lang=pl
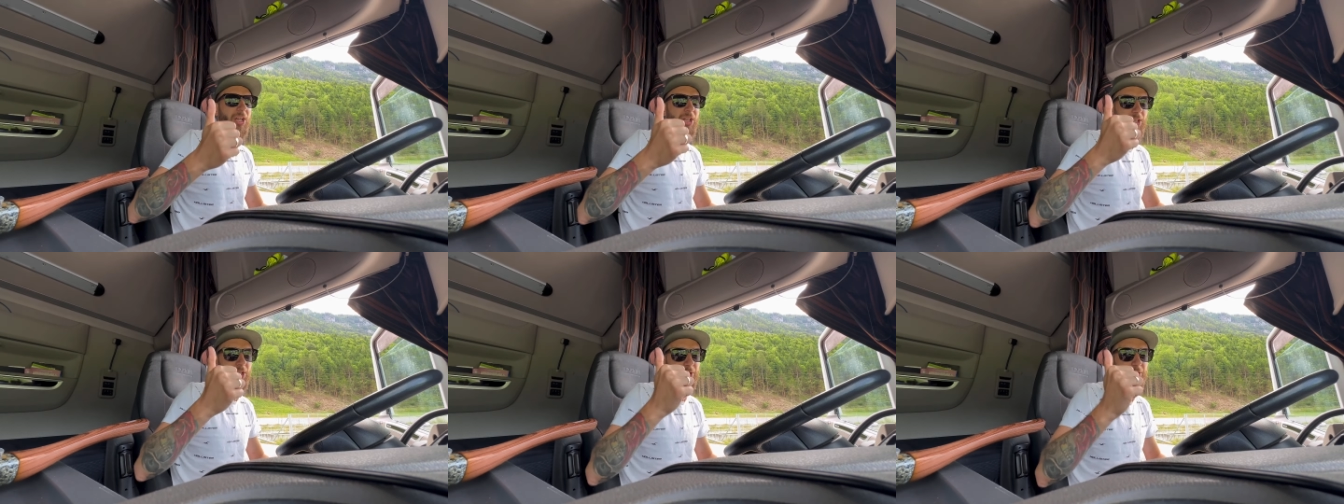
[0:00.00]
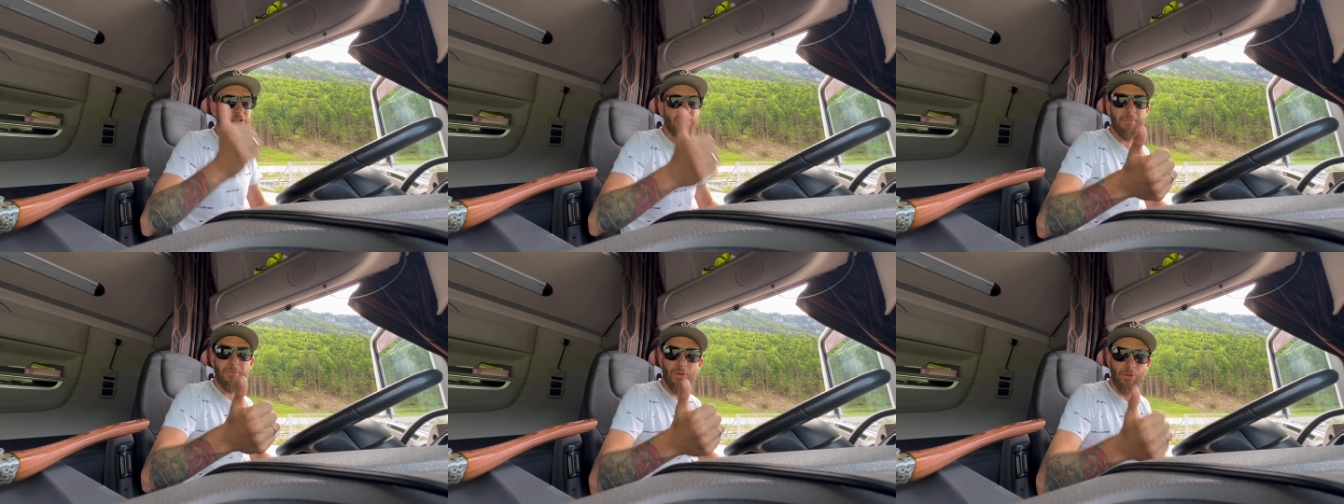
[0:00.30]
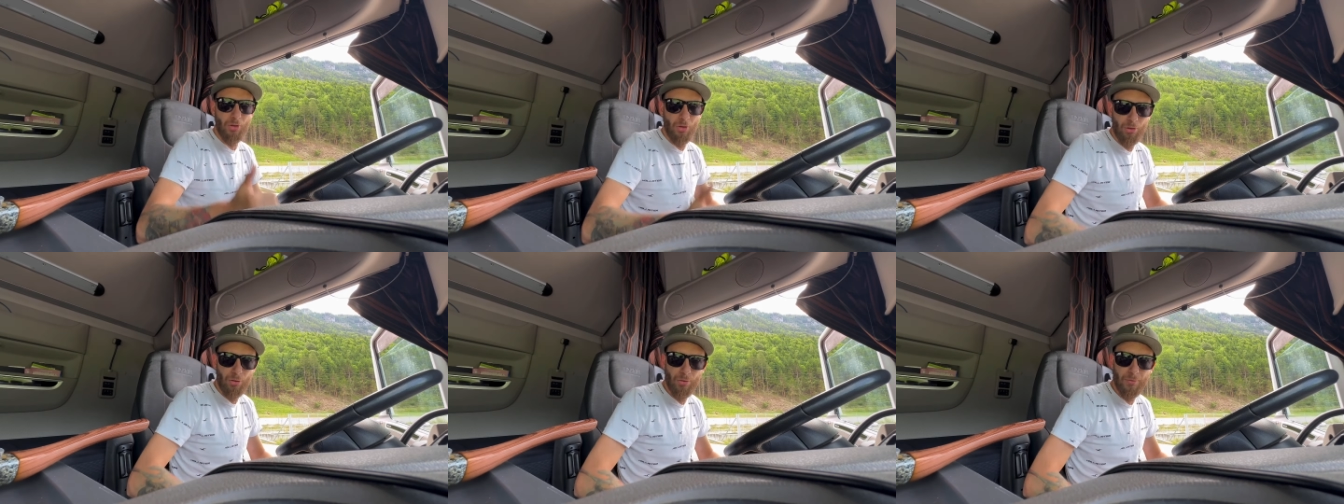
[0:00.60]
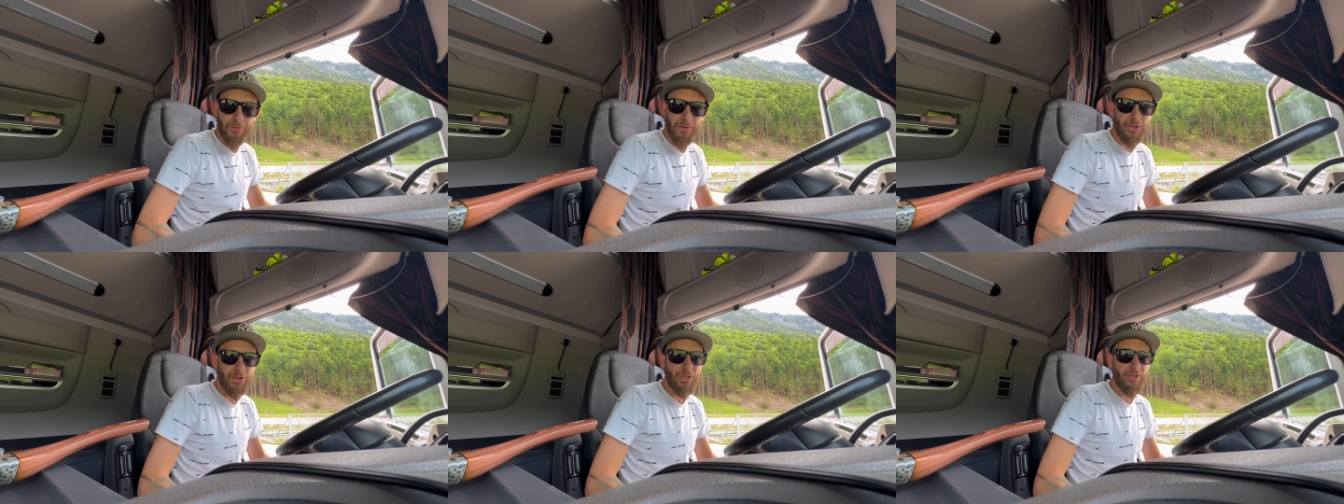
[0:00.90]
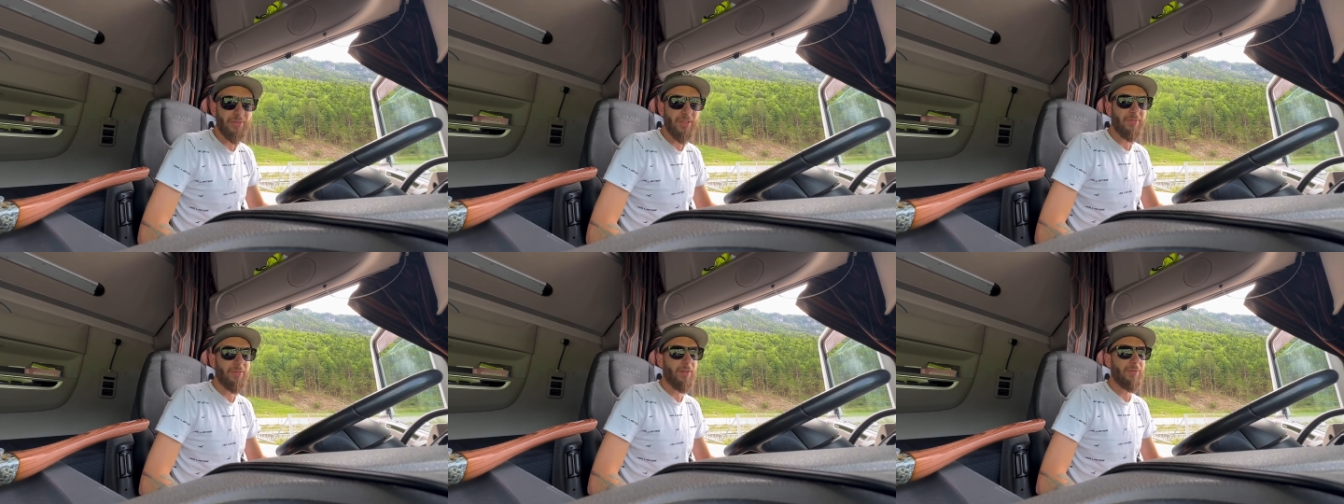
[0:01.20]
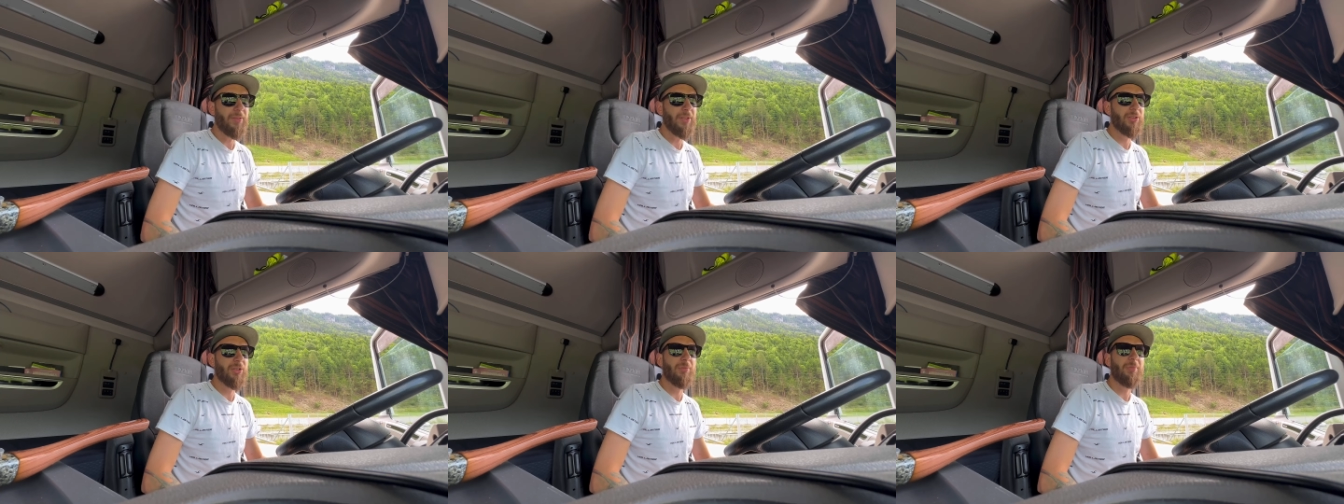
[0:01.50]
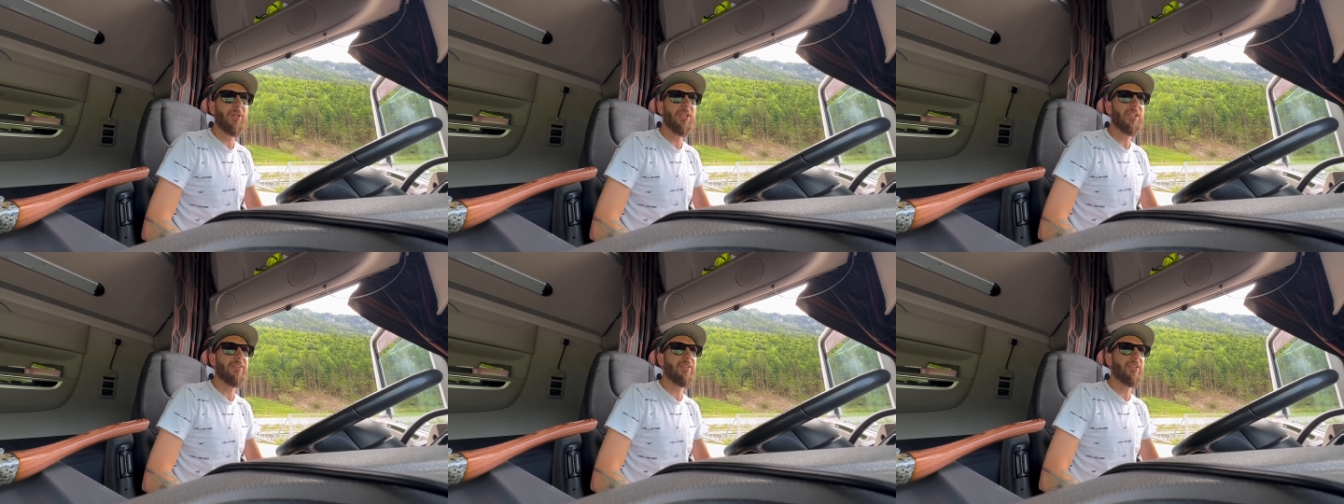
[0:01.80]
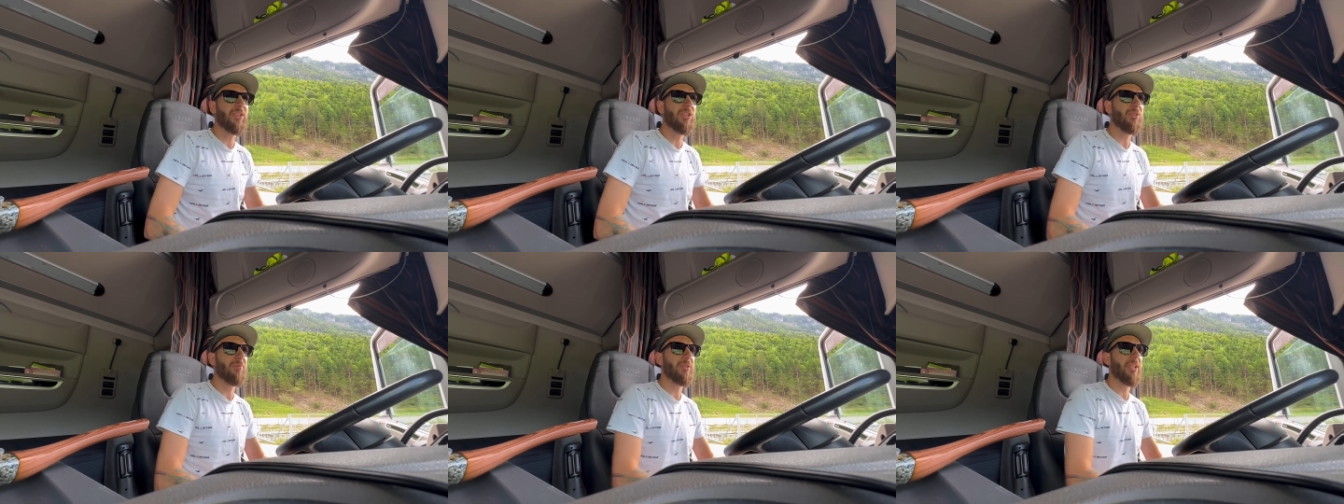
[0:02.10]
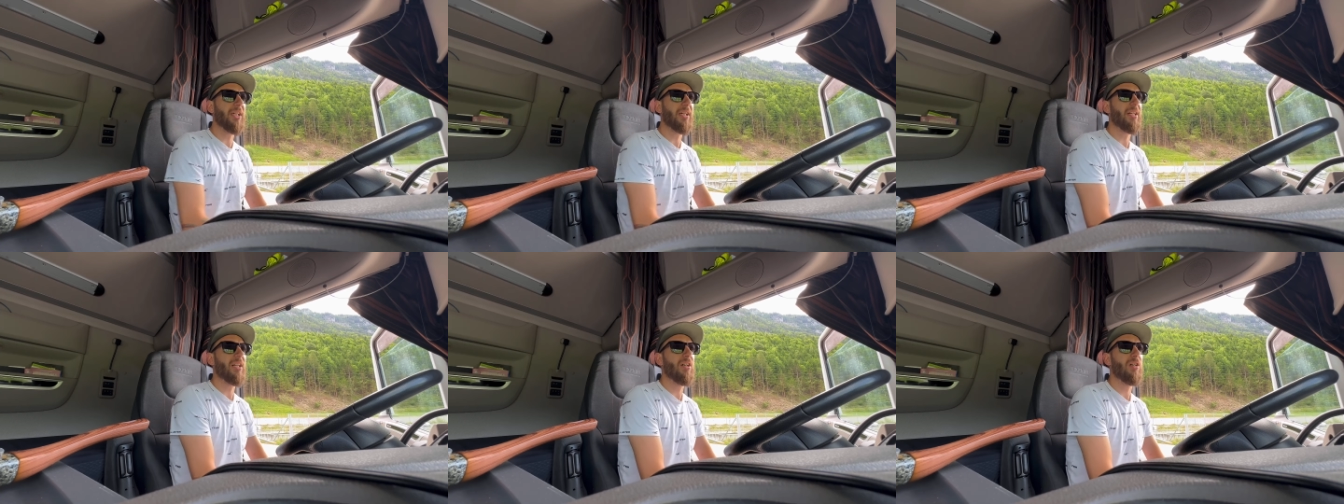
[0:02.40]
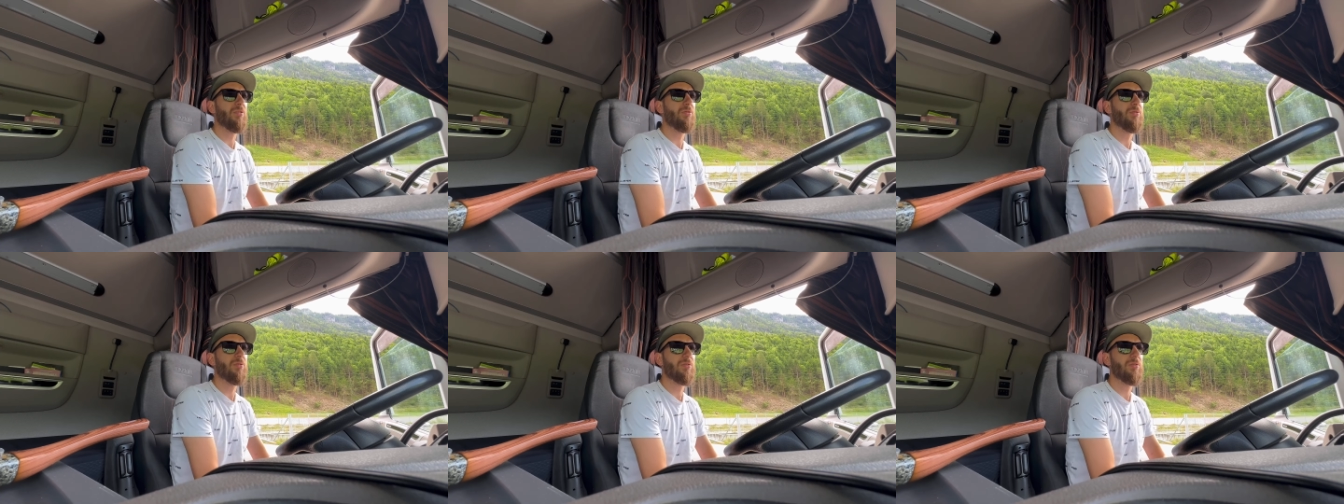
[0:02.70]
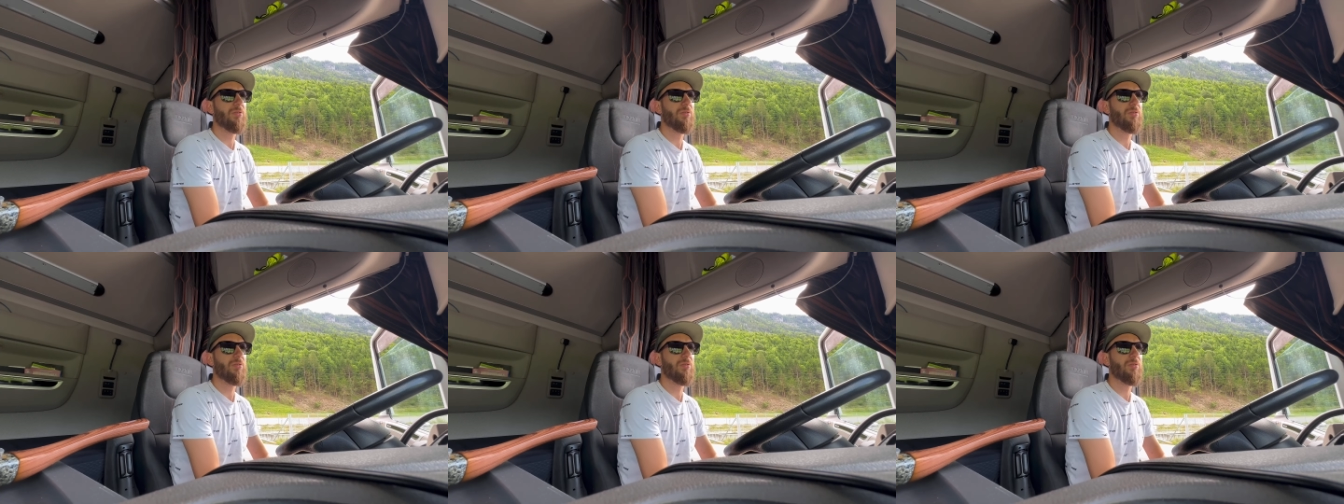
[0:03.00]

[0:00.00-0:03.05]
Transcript: E, czy nam do korków nikt się wlewowych do paliwa nie dobierał,